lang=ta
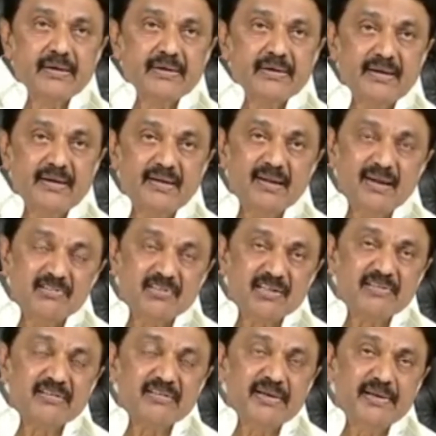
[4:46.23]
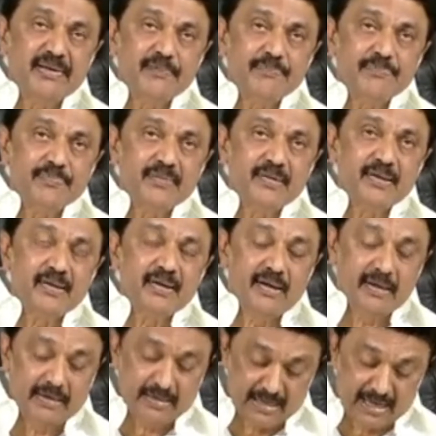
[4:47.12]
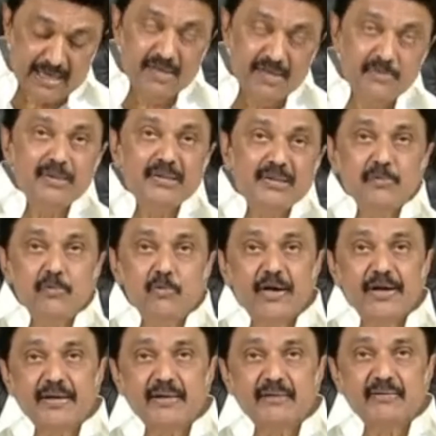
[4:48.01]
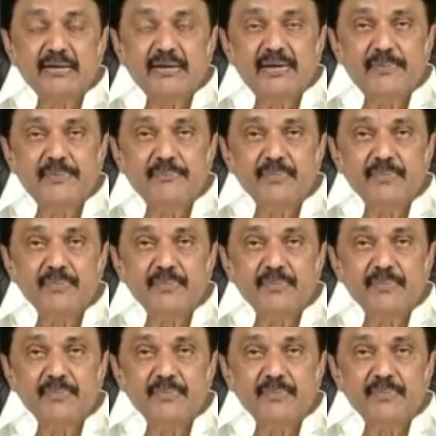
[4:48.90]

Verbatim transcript: ரெண்டு லட்சத்தி ஐம்பத்தி மூவாயிரத்தி